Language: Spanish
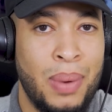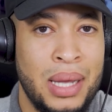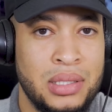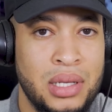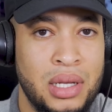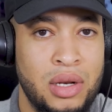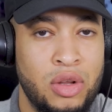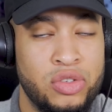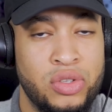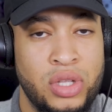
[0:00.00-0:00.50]

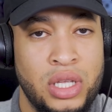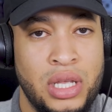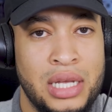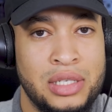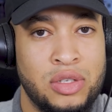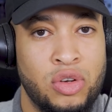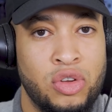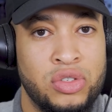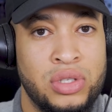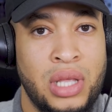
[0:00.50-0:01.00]
pasan los
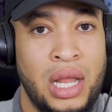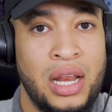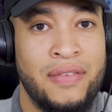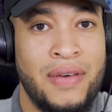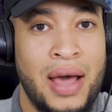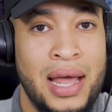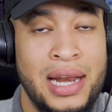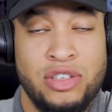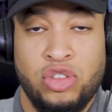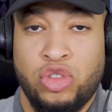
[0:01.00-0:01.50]
días, los
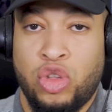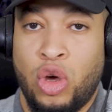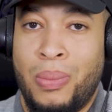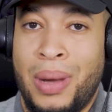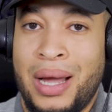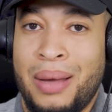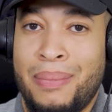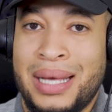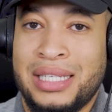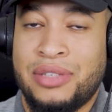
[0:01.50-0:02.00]
talibanes
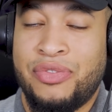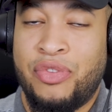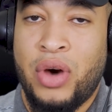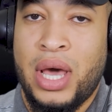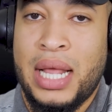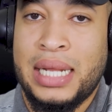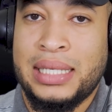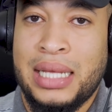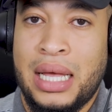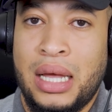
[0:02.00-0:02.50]
toman más
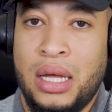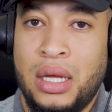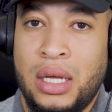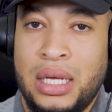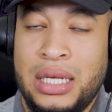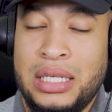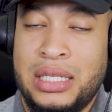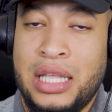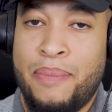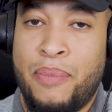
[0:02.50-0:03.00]
fuerza
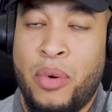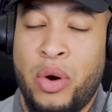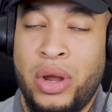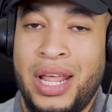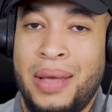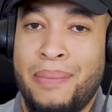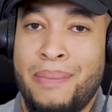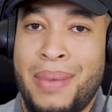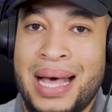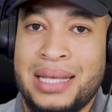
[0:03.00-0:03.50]
y se
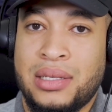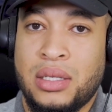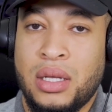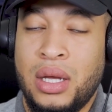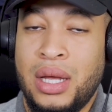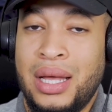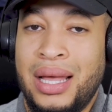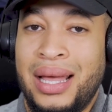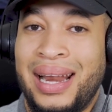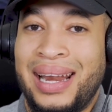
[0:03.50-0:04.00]
ponen más
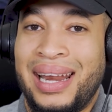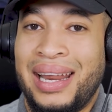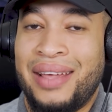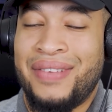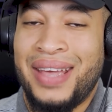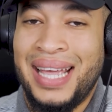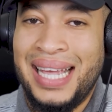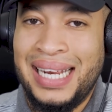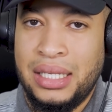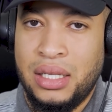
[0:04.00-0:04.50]

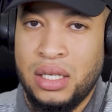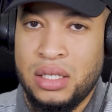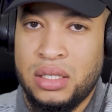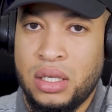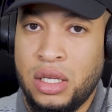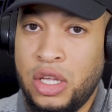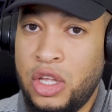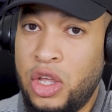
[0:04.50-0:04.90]
rebeldes.